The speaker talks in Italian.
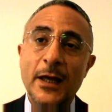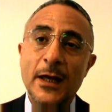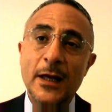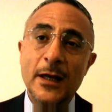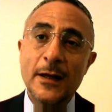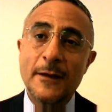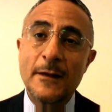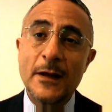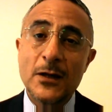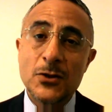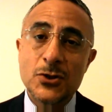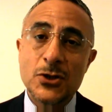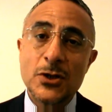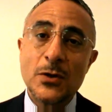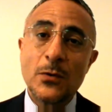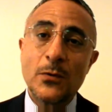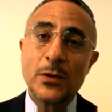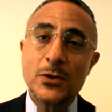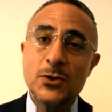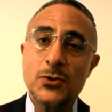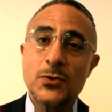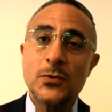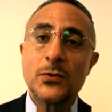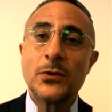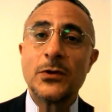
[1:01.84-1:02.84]
che dal
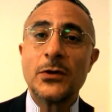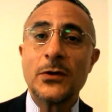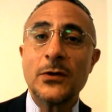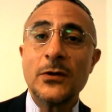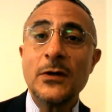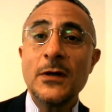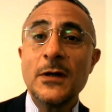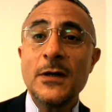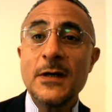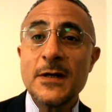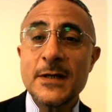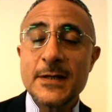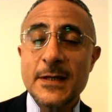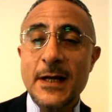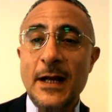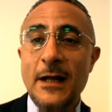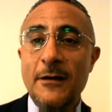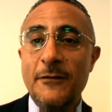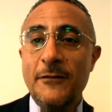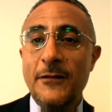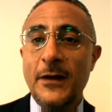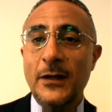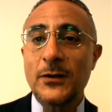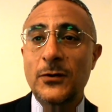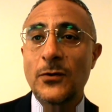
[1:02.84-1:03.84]
5 giugno sarà
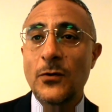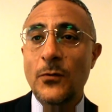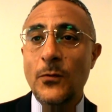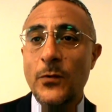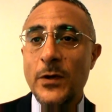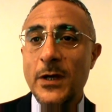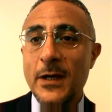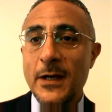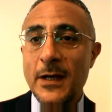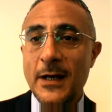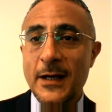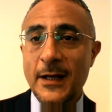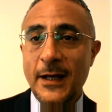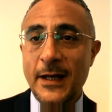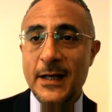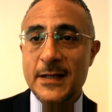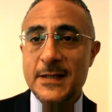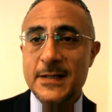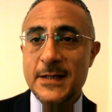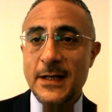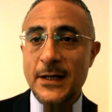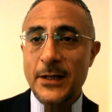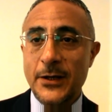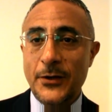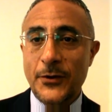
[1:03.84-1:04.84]
fatto qui anche a
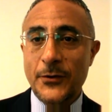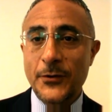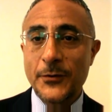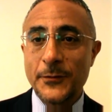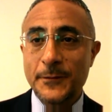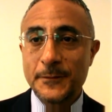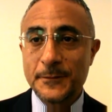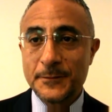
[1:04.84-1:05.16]
Salerno.